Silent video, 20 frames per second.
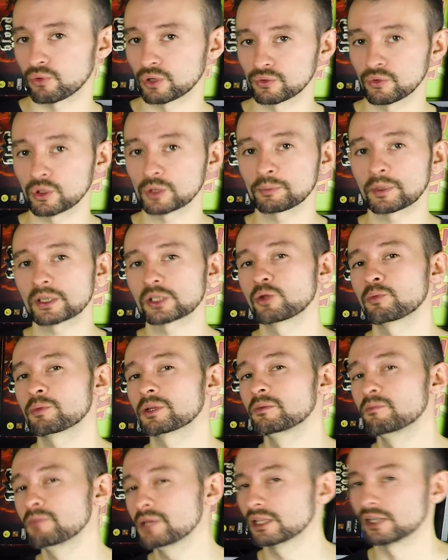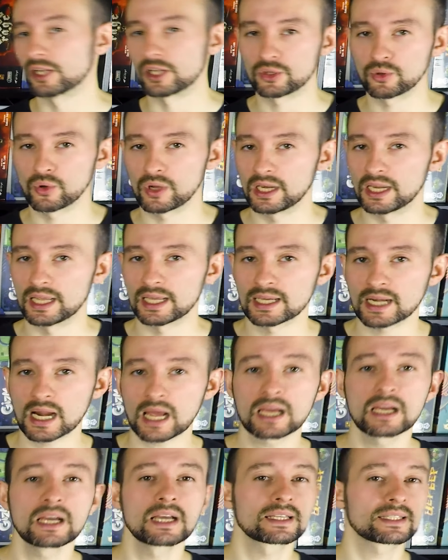вот-вот поступит милая дуэльная
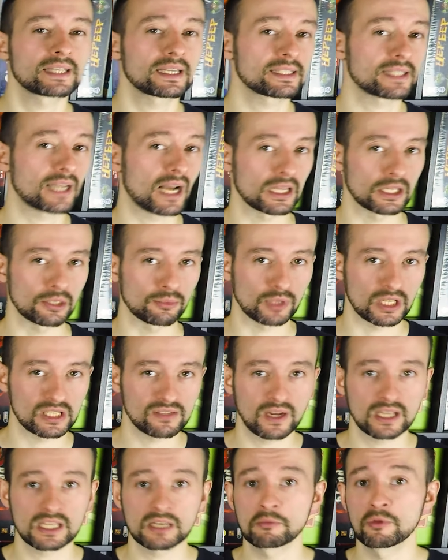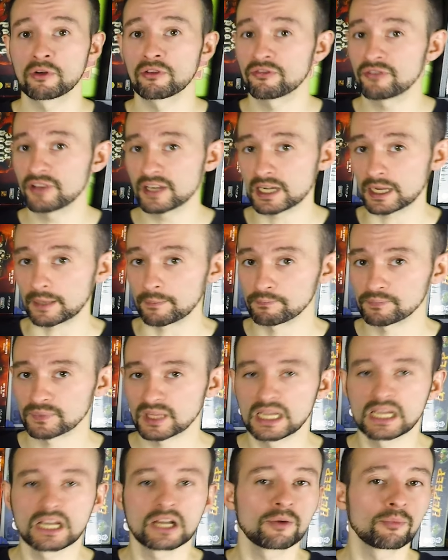игра со странным названием «Фика».
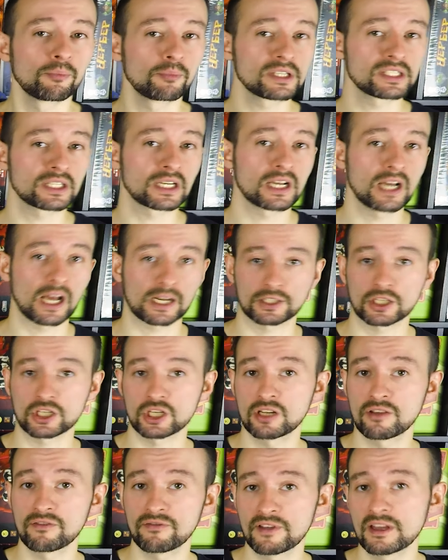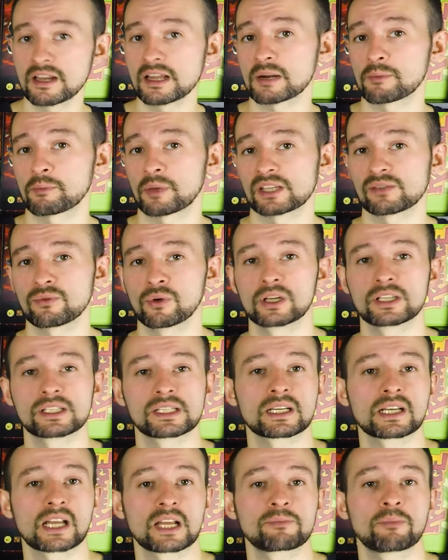Быстрый карточный филлер позволит
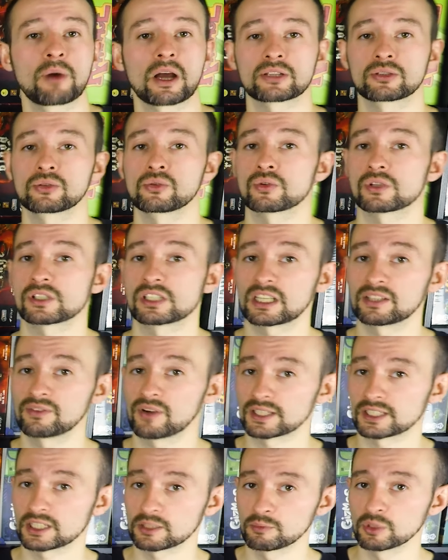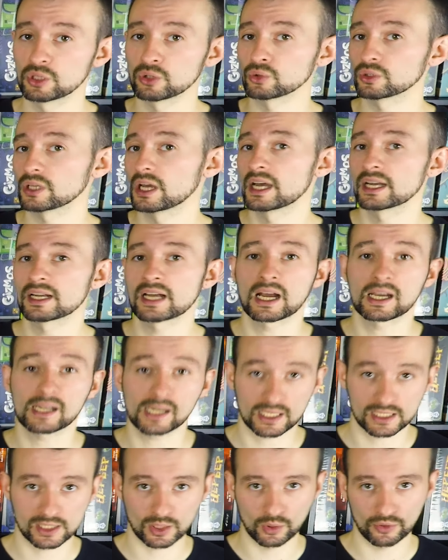сыграть партию за 20 минут, как
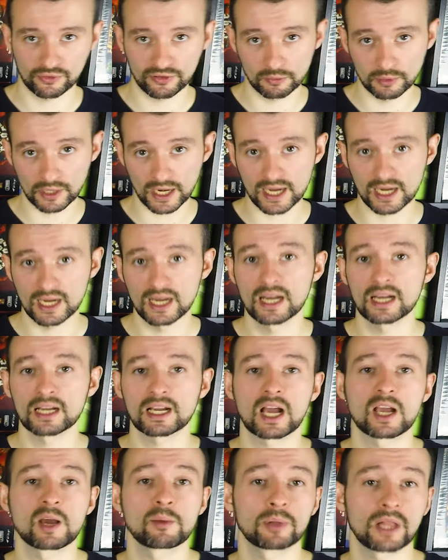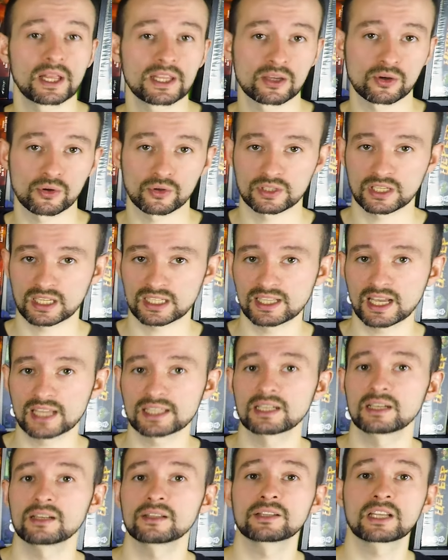раз за кофе-брейк, как и планирует
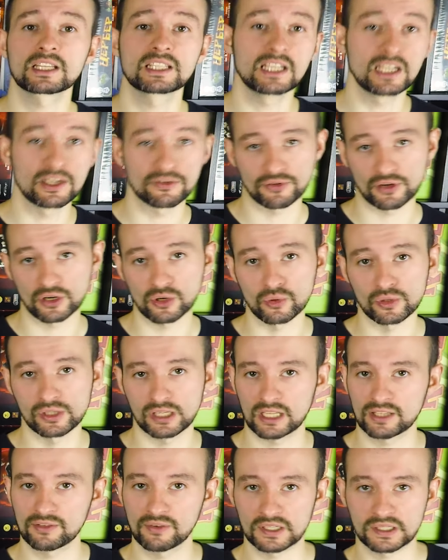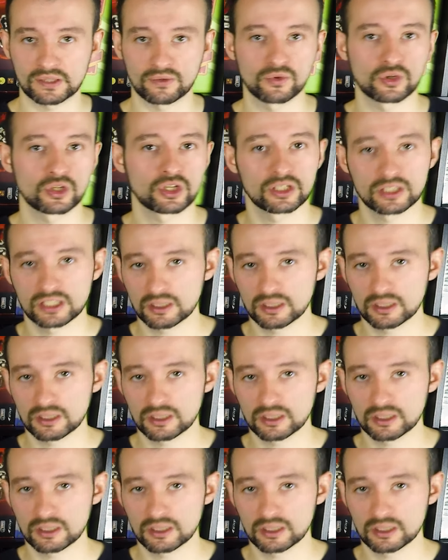создатель, наделив игру соответствующей